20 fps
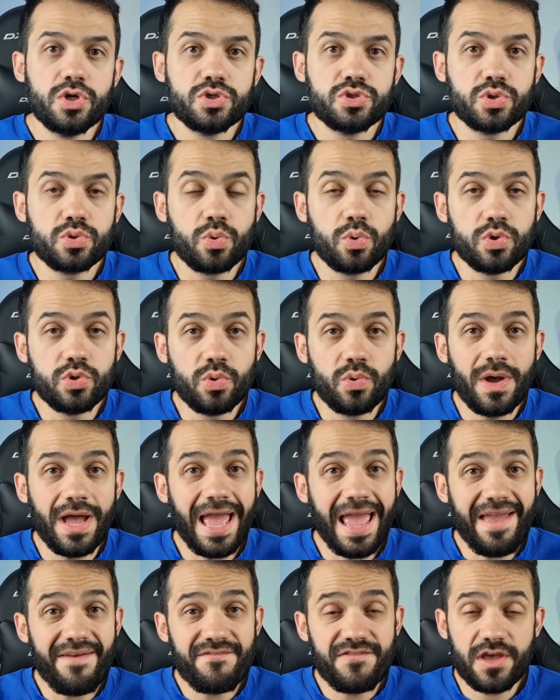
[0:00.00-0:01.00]
jogou no
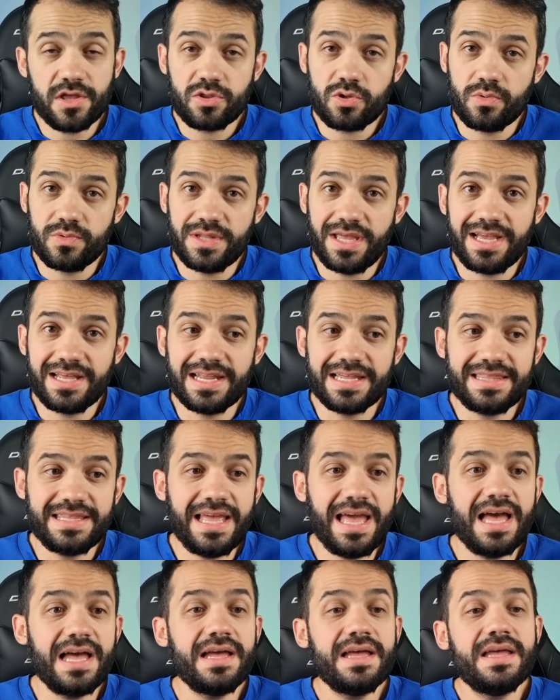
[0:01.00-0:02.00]
Everton da
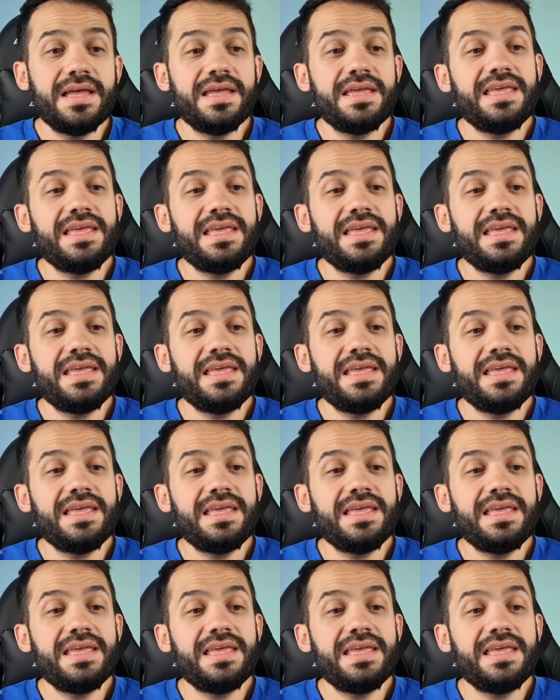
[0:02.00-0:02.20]
Inglaterra